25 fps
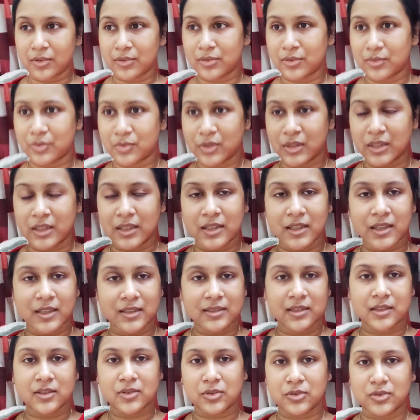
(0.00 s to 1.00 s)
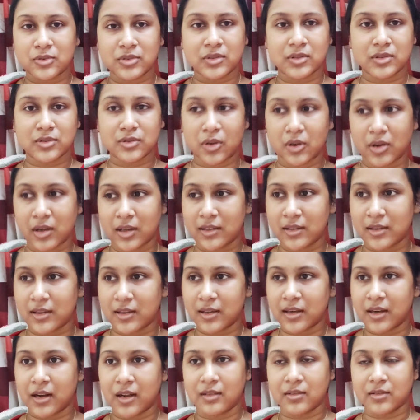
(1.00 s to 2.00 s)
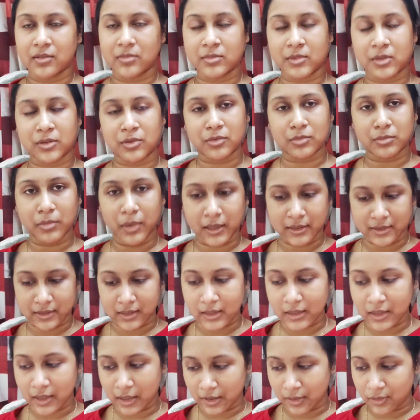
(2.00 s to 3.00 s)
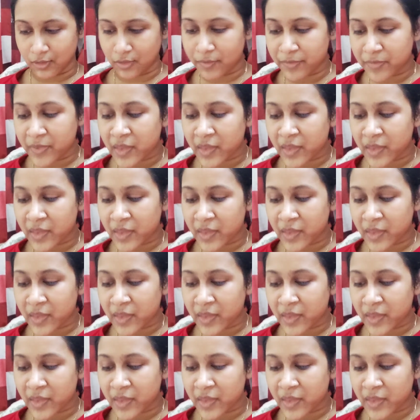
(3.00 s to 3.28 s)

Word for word: তো দিনটা আজকে সত্যি সকাল থেকে রাত অব্দি খুব বাজেই গেল